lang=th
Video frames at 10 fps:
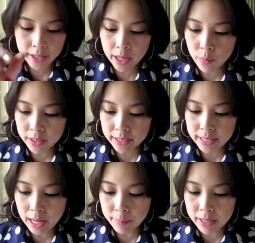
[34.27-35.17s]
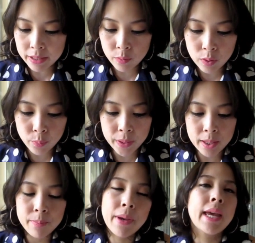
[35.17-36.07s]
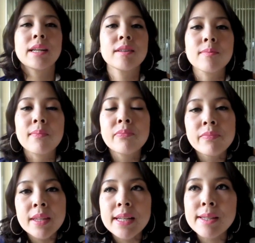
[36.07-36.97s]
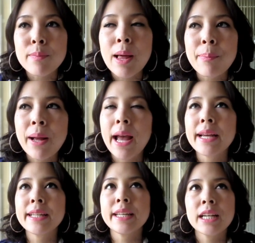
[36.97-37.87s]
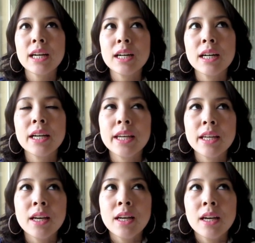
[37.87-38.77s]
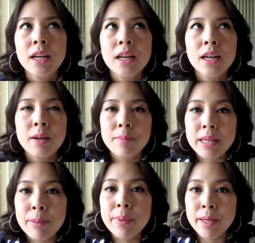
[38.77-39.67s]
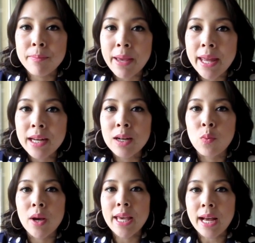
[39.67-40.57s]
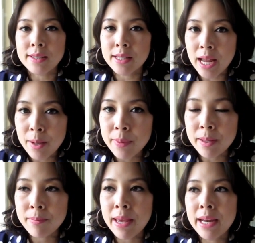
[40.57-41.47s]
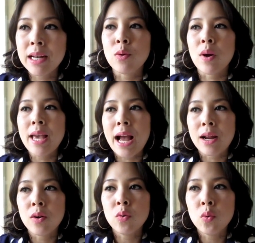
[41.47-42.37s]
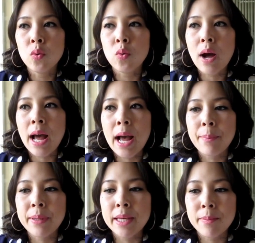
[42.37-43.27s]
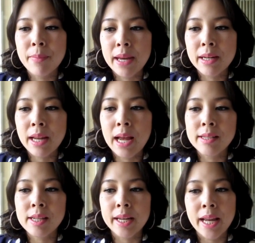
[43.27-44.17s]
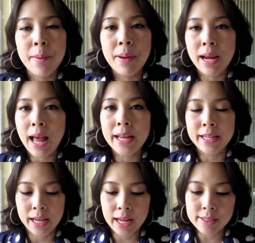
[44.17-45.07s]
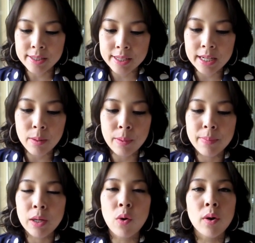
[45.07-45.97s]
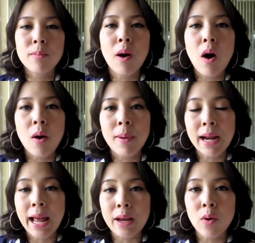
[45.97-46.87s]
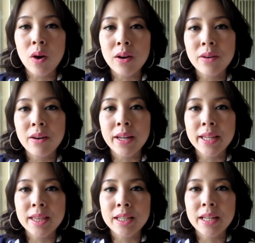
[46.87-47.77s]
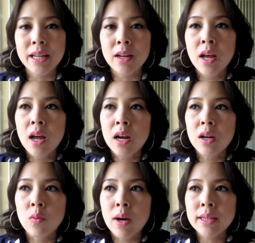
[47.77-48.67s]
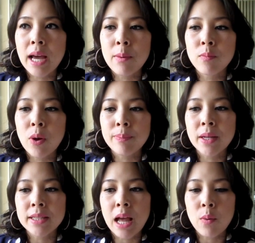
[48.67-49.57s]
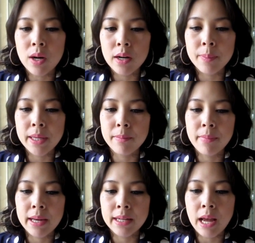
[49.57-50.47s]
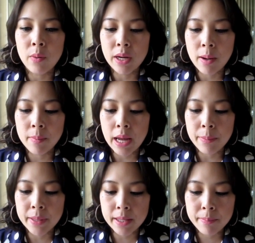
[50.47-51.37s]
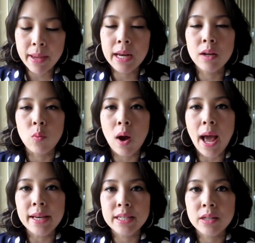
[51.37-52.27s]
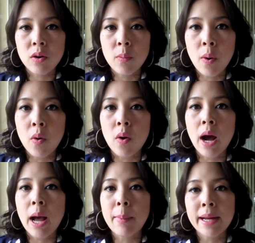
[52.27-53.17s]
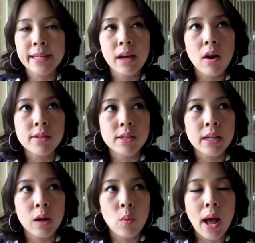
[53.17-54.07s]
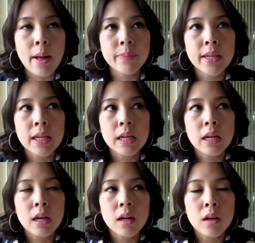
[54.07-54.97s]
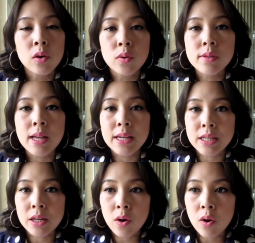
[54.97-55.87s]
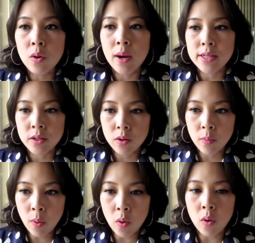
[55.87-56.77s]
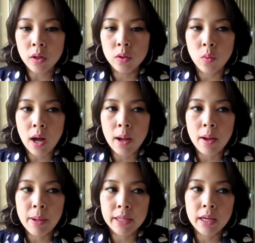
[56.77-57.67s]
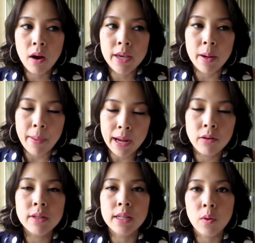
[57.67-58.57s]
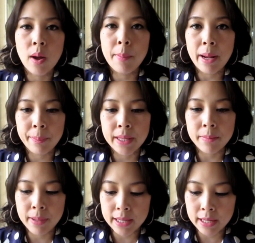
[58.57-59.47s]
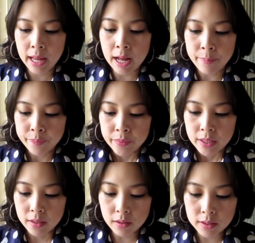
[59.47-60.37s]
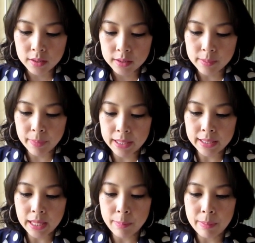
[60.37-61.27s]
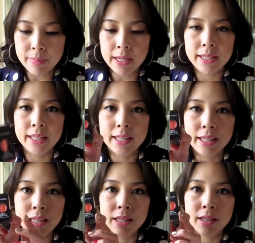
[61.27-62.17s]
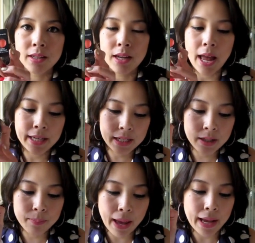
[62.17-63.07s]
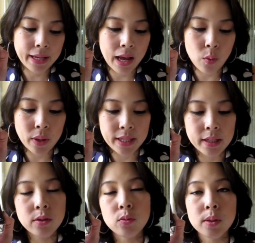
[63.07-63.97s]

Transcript: เควันนี้อยากมารีวิวพิกเมนต์สำหรับใครที่เคยมีพิกเมนต์หรือว่าอยากจะได้พิกเมนต์หรือว่าอยากรู้ว่าพิกเมนต์ใช้ทำอะไรอย่างเงี้ยค่ะจริงๆแล้วมันมีคนบอกมาหลายคนแล้วเนาะในอินเทอร์เน็ตหรือว่าตามเว็บต่างๆว่าเออพิกเมนต์เนี่ยเอาไว้ทำอะไรพิกเมนต์หรือว่าอายแชโดว์ผงค่ะบางยี่ห้อจะเรียกว่า loose eyeshadow หรือว่า eyeshadow ผงหรือว่าบางยี่ห้ออย่าง แมค เขาเรียกว่า แมค Pigment ค่ะก็คือจะเป็นหน้าตาแบบอย่างนี้อันนี้คือ แมค ค่ะวันนี้คือจุ๊บ